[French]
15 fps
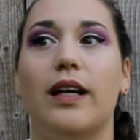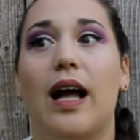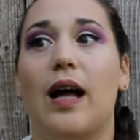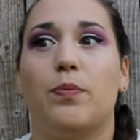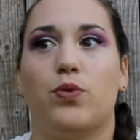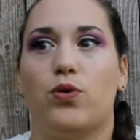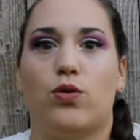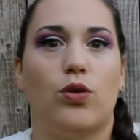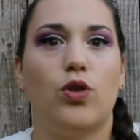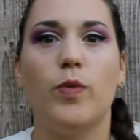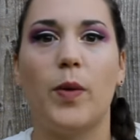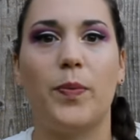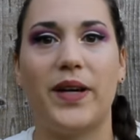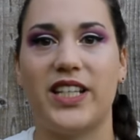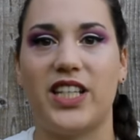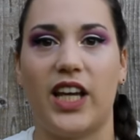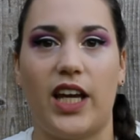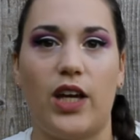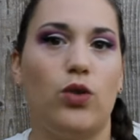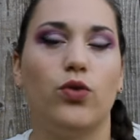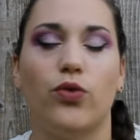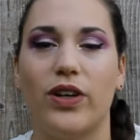absolument pas
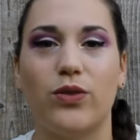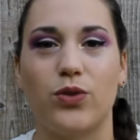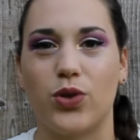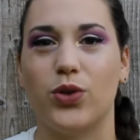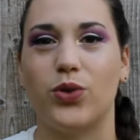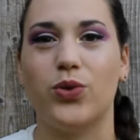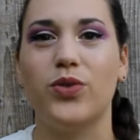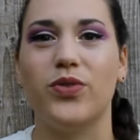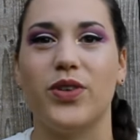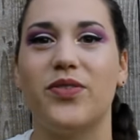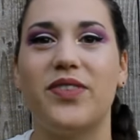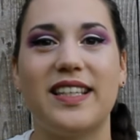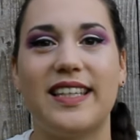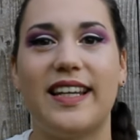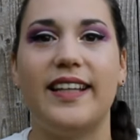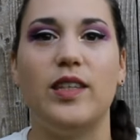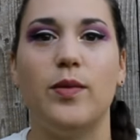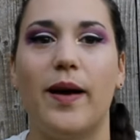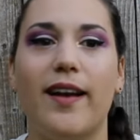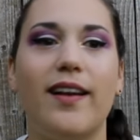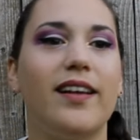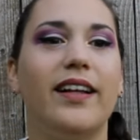gérer une fois qu'on se retrouve face à
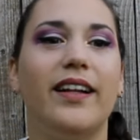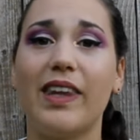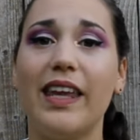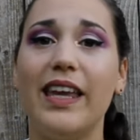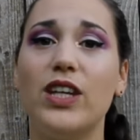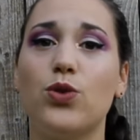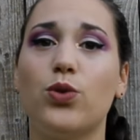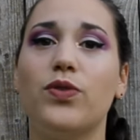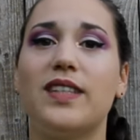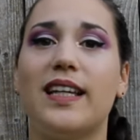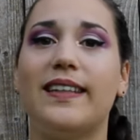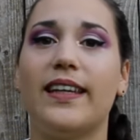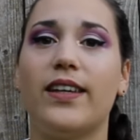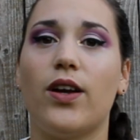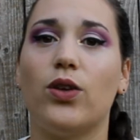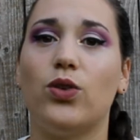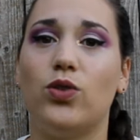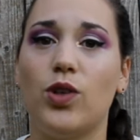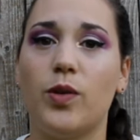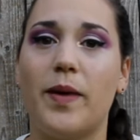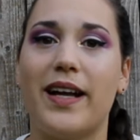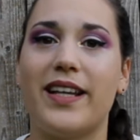l'animal. Et je trouve ça d'ailleurs
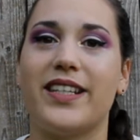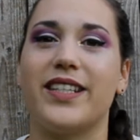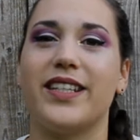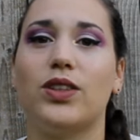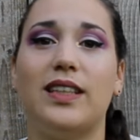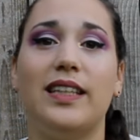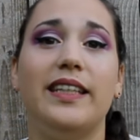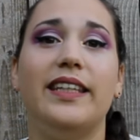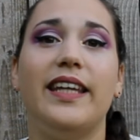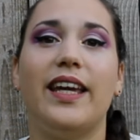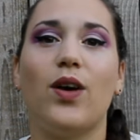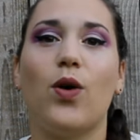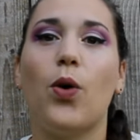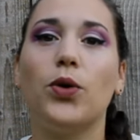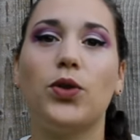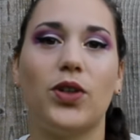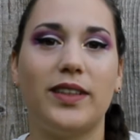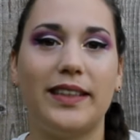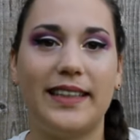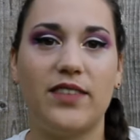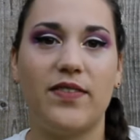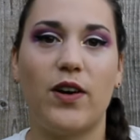dommage qu'il y ait autant
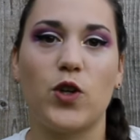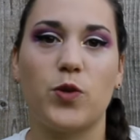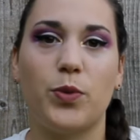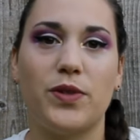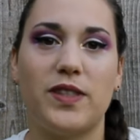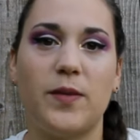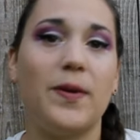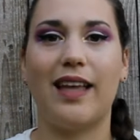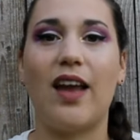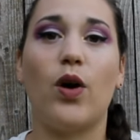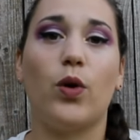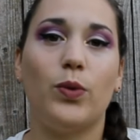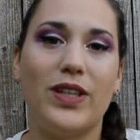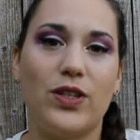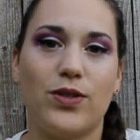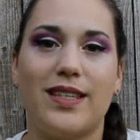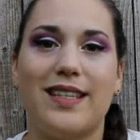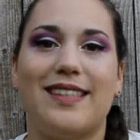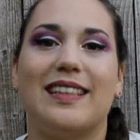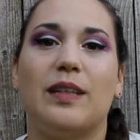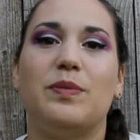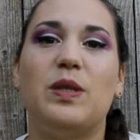d'équivalences possibles. Alors oui, je sais,
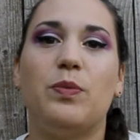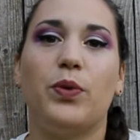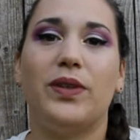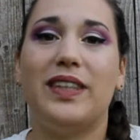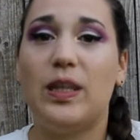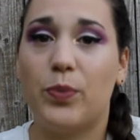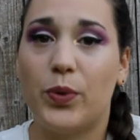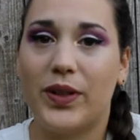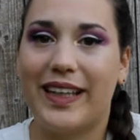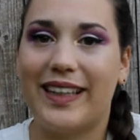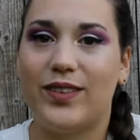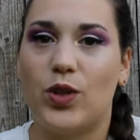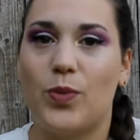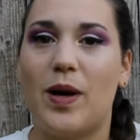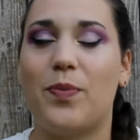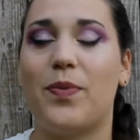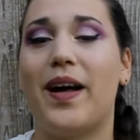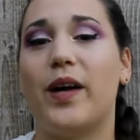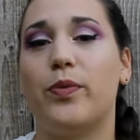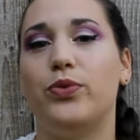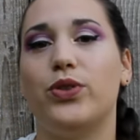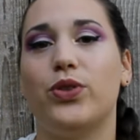c'est un petit peu hypocrite de ma
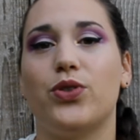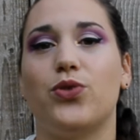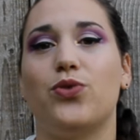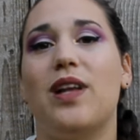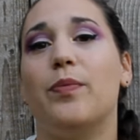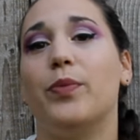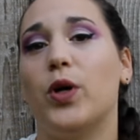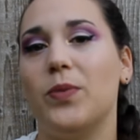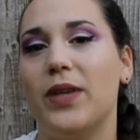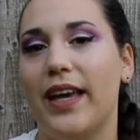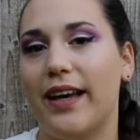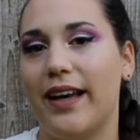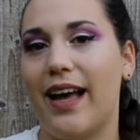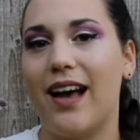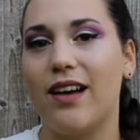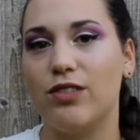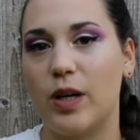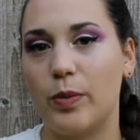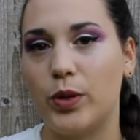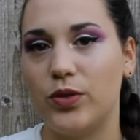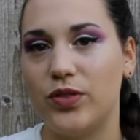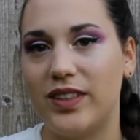part puisque je suis la première à
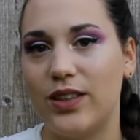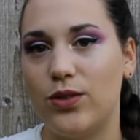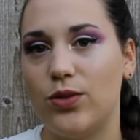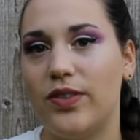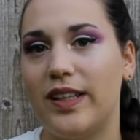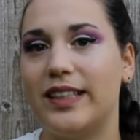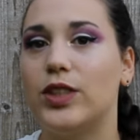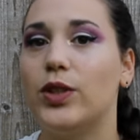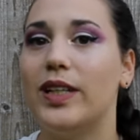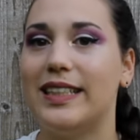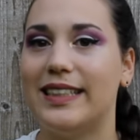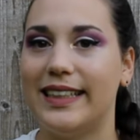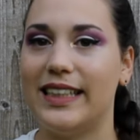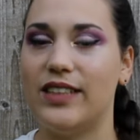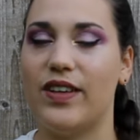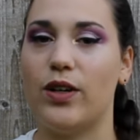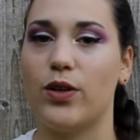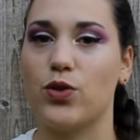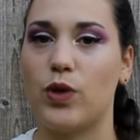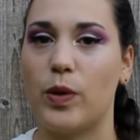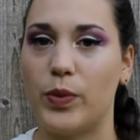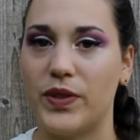avoir profité du fait que les
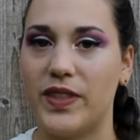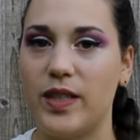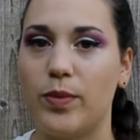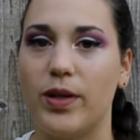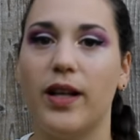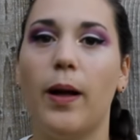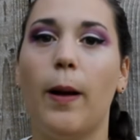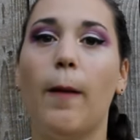équivalences soient possibles